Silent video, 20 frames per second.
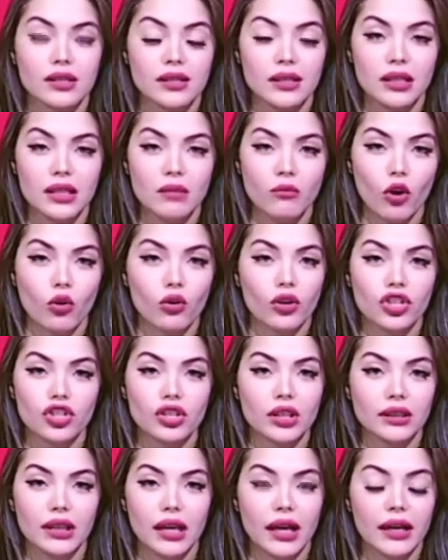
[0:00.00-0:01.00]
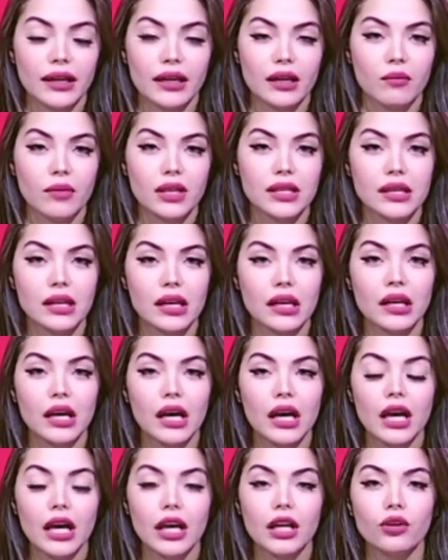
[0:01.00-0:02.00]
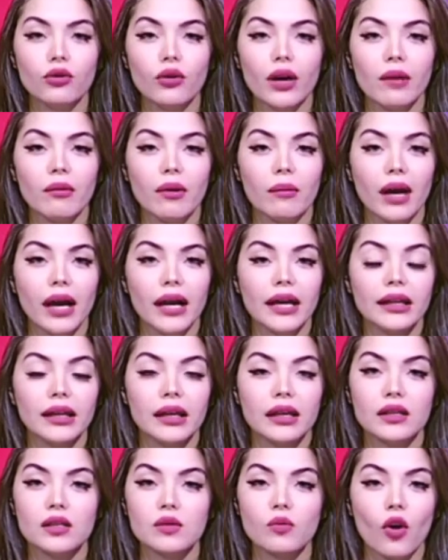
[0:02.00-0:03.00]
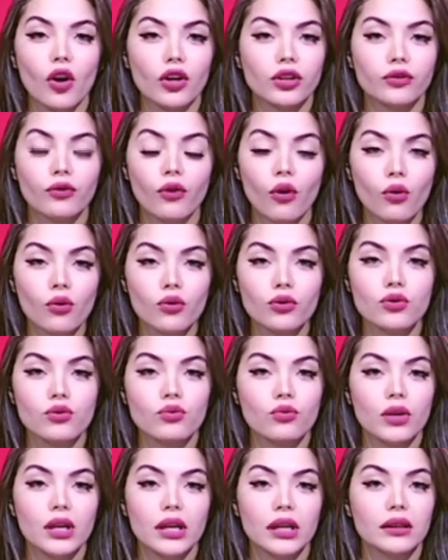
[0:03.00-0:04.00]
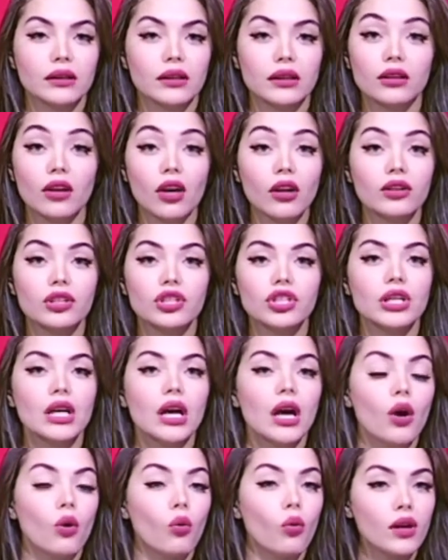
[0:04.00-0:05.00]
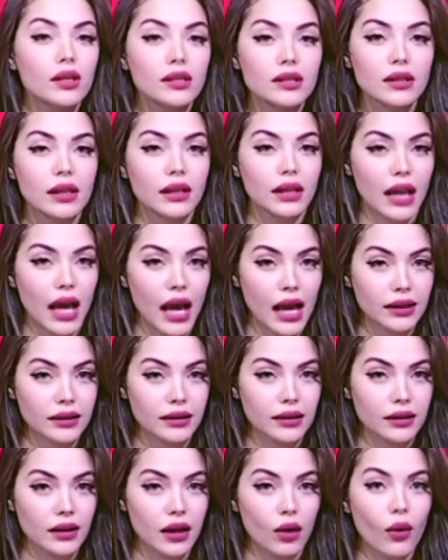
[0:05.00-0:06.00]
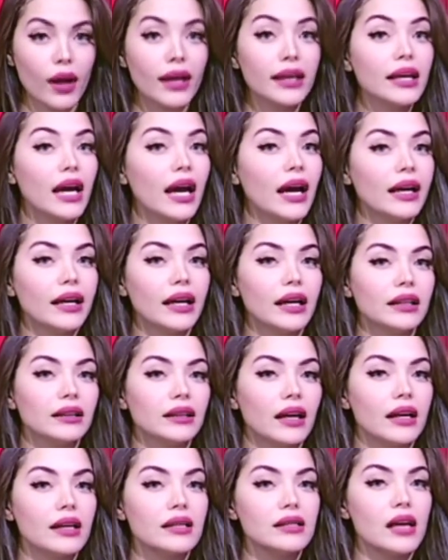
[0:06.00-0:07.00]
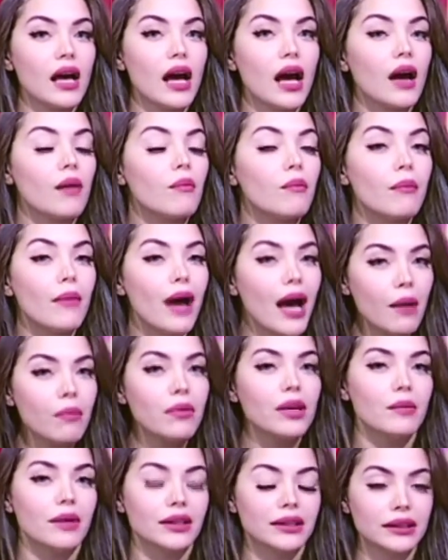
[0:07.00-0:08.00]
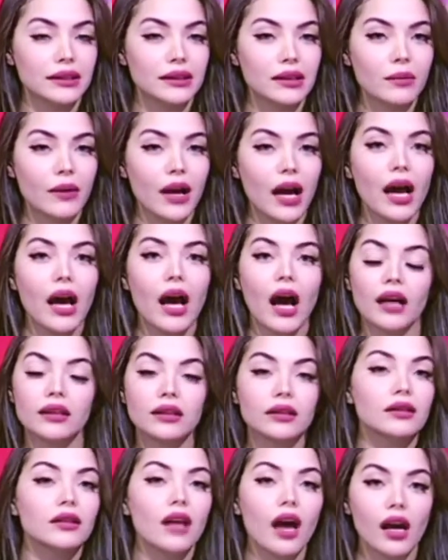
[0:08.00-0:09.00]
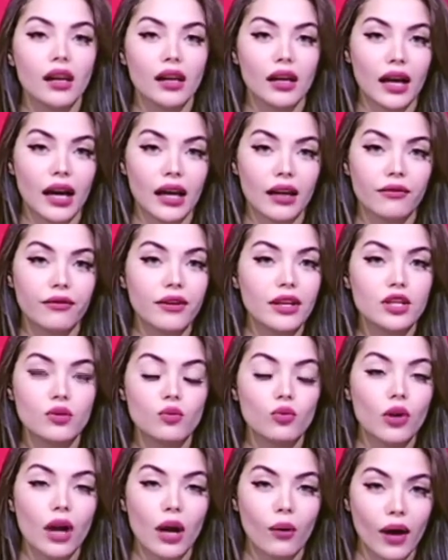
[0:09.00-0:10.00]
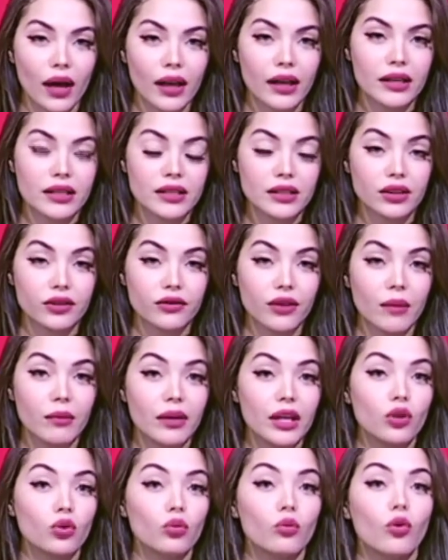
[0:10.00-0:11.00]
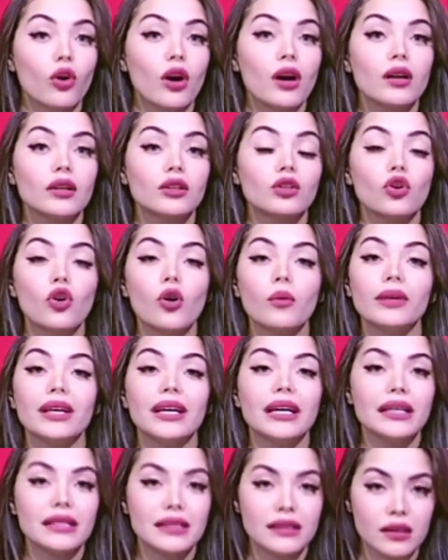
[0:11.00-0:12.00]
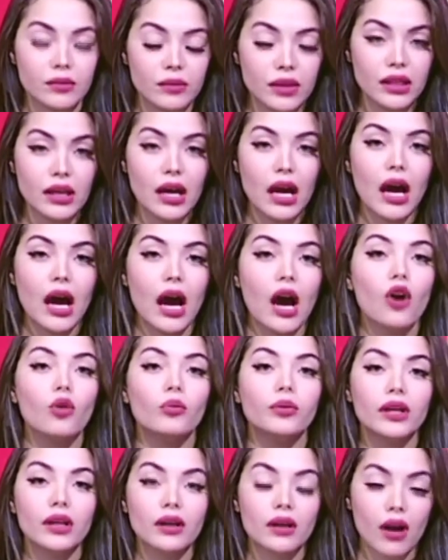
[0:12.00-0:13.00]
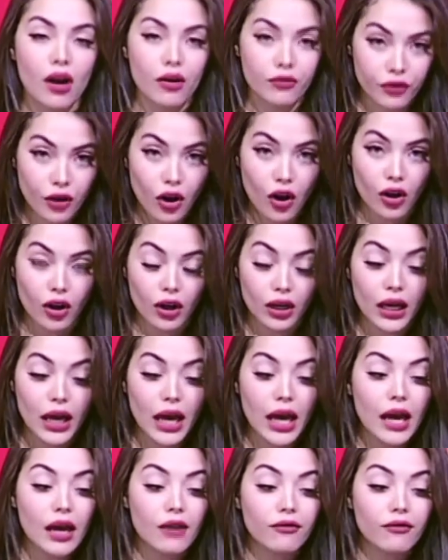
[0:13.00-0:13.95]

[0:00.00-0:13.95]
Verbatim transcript: سنين ما كناش نتخيل مثلا انه هيبقى معانا السمارت فونز والتكنولوجي واصله للحد ده واي حاجه انت عايزها قبل ما تكتبها هتطلع لك على فيسبوك او على انستجرام لانه مجرد ان هو بيحس بيك او بيقرا افكارك م.